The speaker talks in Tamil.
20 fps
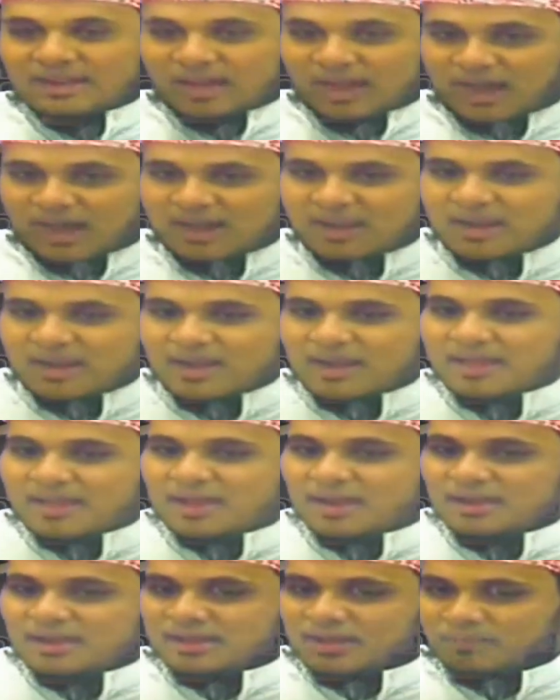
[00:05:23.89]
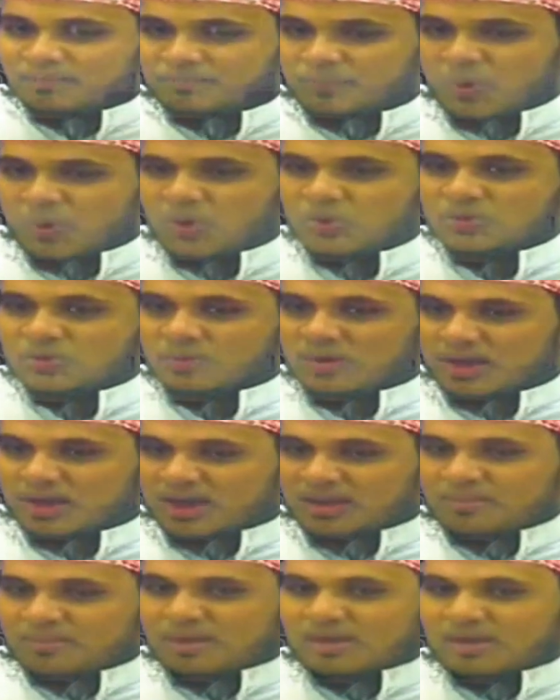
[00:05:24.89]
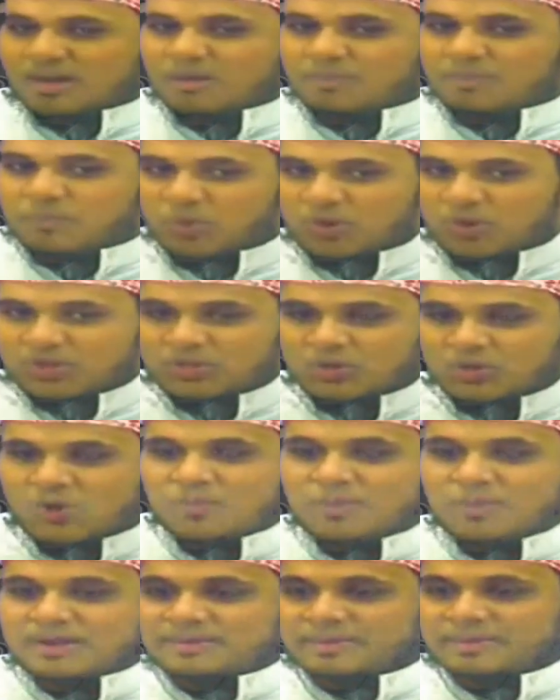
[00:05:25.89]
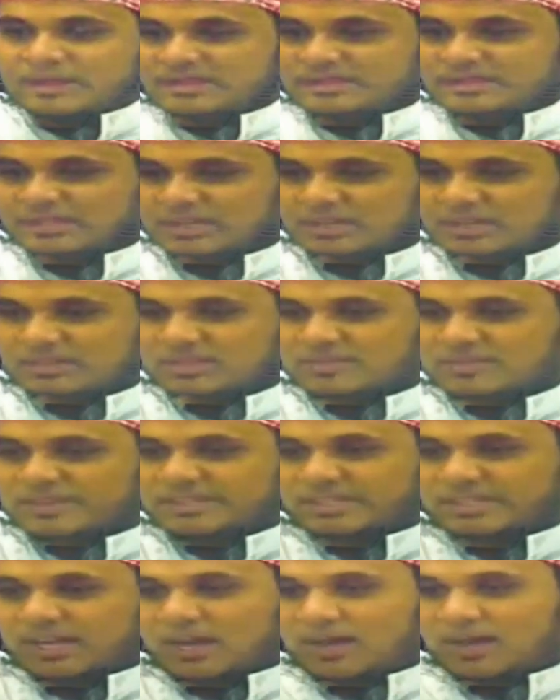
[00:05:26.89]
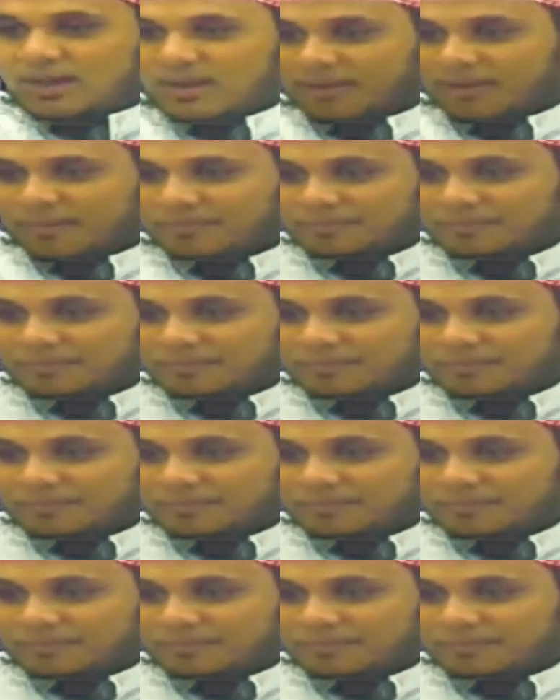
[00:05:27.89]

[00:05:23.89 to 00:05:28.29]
கால்நடைகள் எப்போது மரணமாக போகிறோம் என்பது தெரிந்துவிட்டால்